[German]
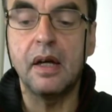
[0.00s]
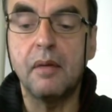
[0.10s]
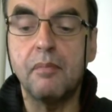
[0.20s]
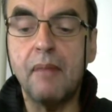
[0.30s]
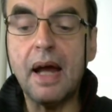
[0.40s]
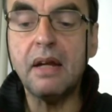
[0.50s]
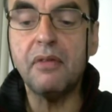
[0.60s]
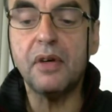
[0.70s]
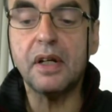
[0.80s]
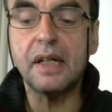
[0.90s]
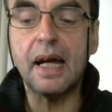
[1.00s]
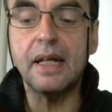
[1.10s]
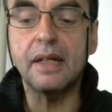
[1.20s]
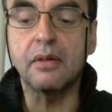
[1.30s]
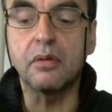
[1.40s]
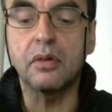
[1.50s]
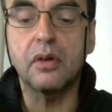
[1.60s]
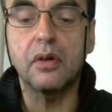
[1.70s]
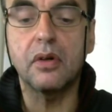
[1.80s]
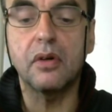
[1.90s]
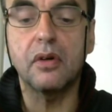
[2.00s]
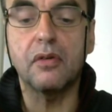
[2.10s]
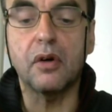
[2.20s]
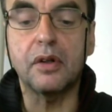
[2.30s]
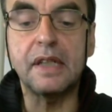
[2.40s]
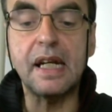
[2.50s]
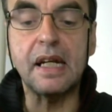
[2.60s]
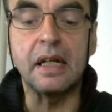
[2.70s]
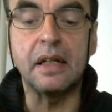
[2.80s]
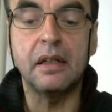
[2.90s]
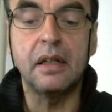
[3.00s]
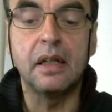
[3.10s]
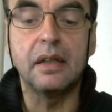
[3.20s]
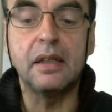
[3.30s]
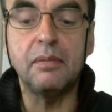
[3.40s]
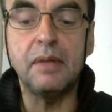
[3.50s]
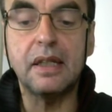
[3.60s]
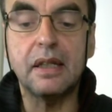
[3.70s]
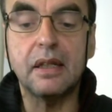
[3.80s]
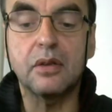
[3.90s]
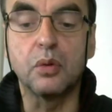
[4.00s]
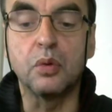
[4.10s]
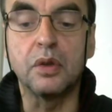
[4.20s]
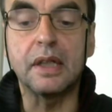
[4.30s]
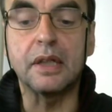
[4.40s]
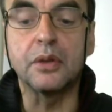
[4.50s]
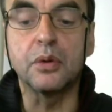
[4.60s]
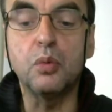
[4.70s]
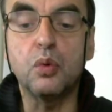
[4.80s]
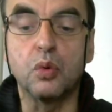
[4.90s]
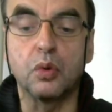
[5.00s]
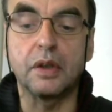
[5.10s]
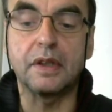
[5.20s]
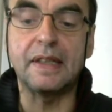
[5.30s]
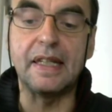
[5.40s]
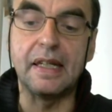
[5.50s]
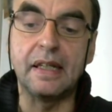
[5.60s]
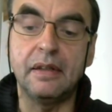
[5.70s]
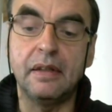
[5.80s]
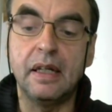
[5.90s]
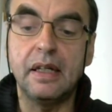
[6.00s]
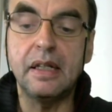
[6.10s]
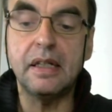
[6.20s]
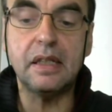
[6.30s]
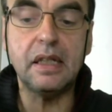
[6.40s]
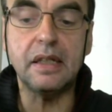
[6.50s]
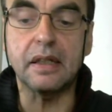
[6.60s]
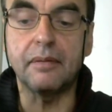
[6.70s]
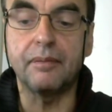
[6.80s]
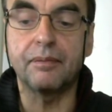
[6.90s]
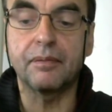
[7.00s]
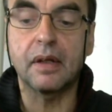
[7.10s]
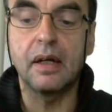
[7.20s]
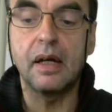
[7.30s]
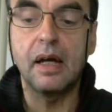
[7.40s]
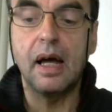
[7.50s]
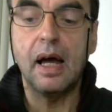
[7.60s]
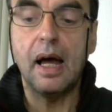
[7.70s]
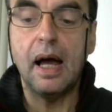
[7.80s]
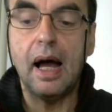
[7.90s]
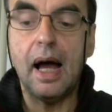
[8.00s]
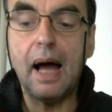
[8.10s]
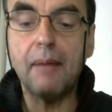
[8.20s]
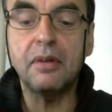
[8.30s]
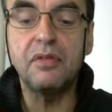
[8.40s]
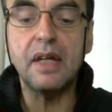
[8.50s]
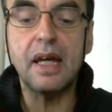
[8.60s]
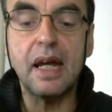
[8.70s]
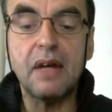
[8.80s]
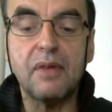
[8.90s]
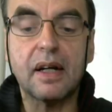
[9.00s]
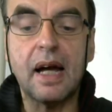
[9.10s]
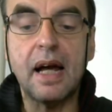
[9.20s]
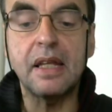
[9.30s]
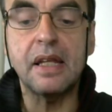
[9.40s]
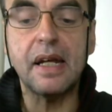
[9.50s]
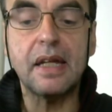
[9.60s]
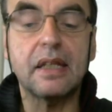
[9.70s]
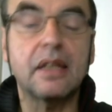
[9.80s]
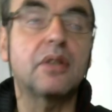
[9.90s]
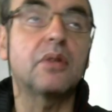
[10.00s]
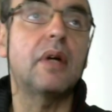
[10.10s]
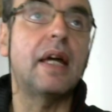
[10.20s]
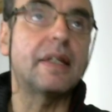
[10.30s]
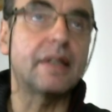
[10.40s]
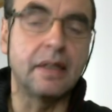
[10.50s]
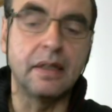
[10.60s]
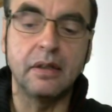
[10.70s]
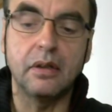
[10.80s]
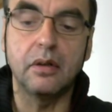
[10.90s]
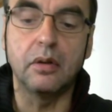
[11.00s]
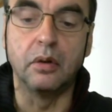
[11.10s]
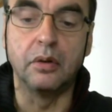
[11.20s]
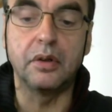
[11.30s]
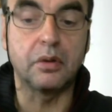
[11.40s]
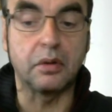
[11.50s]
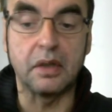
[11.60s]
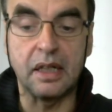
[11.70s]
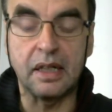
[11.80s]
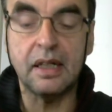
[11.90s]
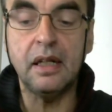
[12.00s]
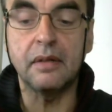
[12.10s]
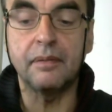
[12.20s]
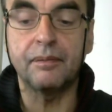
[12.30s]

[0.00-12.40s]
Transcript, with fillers: Meine Verteidigung vor denen, die mich zur Untersuchung ziehen, ist diese. Haben wir etwa kein Recht zu essen und zu trinken?